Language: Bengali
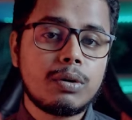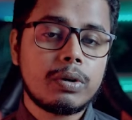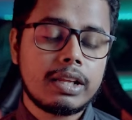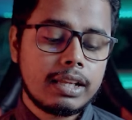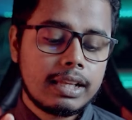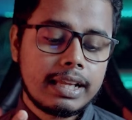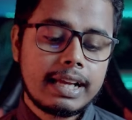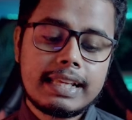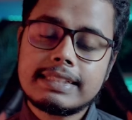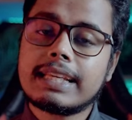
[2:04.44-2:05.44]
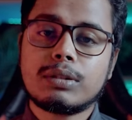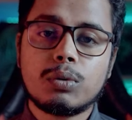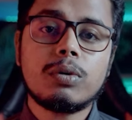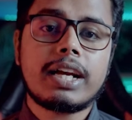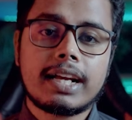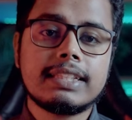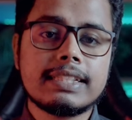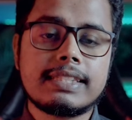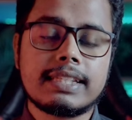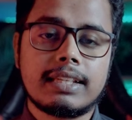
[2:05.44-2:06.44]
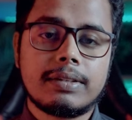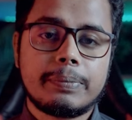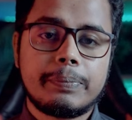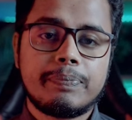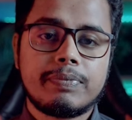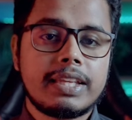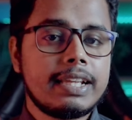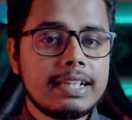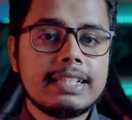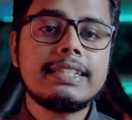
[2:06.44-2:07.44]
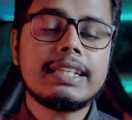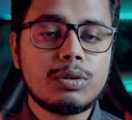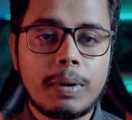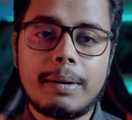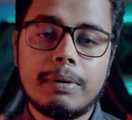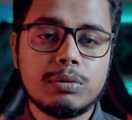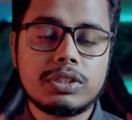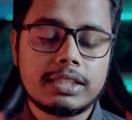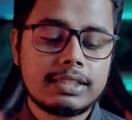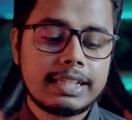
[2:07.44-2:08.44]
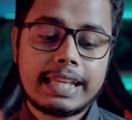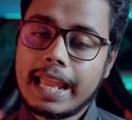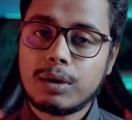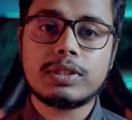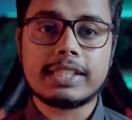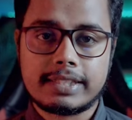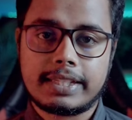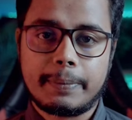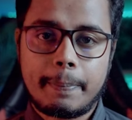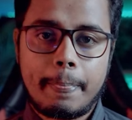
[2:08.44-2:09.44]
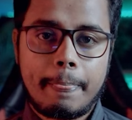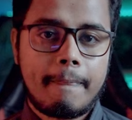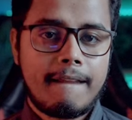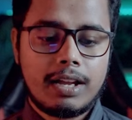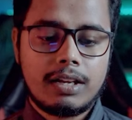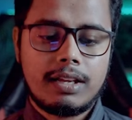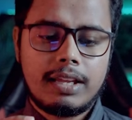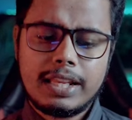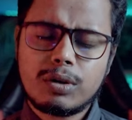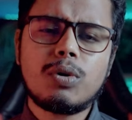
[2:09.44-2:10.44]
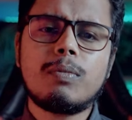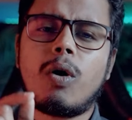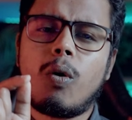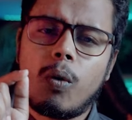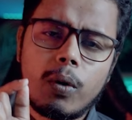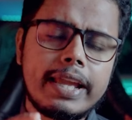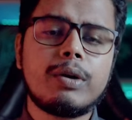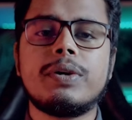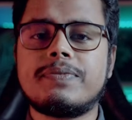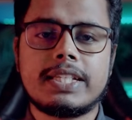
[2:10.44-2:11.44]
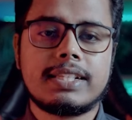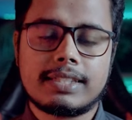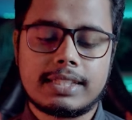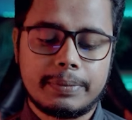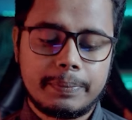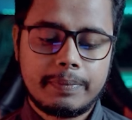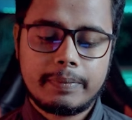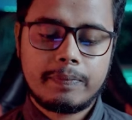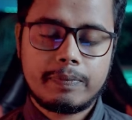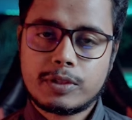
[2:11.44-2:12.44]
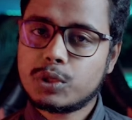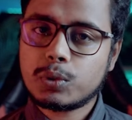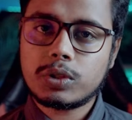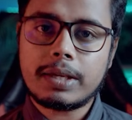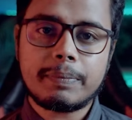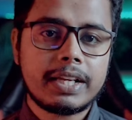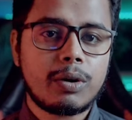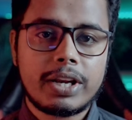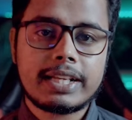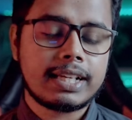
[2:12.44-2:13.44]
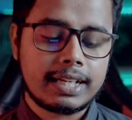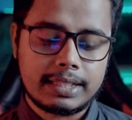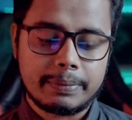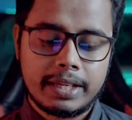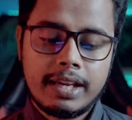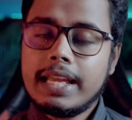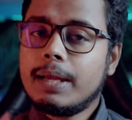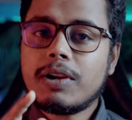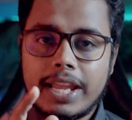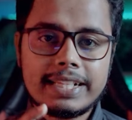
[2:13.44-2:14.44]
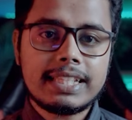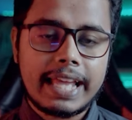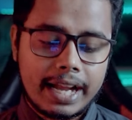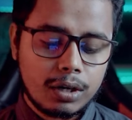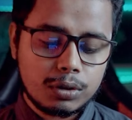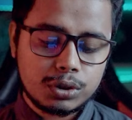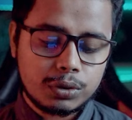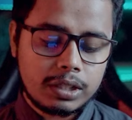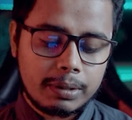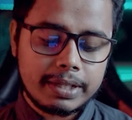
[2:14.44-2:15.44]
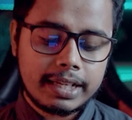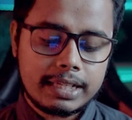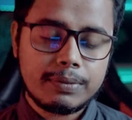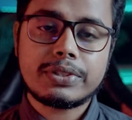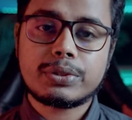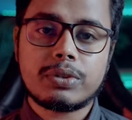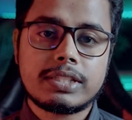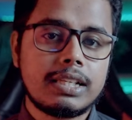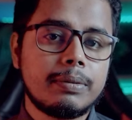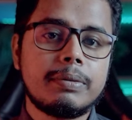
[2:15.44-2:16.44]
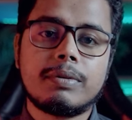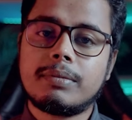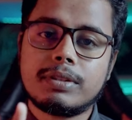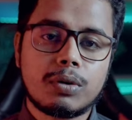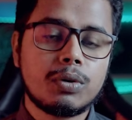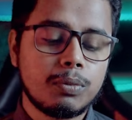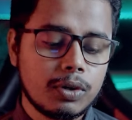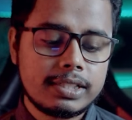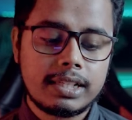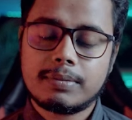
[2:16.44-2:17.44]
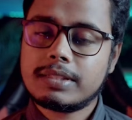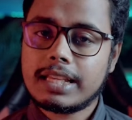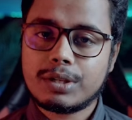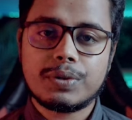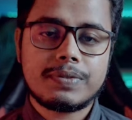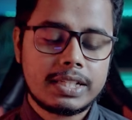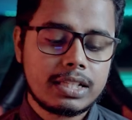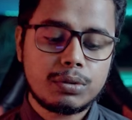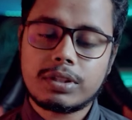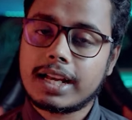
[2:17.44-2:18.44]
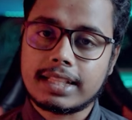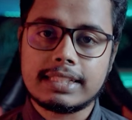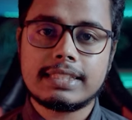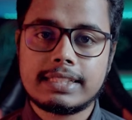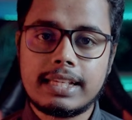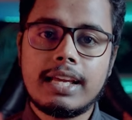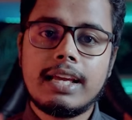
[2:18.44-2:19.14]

না করে এখানে এই যে এতগুলো টাকা দিচ্ছে এটা নিজের একটু ভাবা উচিত যে কেন দিচ্ছে এরকম অনেক ওয়েবসাইট আছে শুরুতে আপনাকে অনেক টাকা দিবে এবং এইটা দেখানোর জন্যই আমি এখানে ইনভেস্ট করেছিলাম এবং আমি তখনও বলেছিলাম যে এই ওয়েবসাইট কিন্তু টাকা দিচ্ছে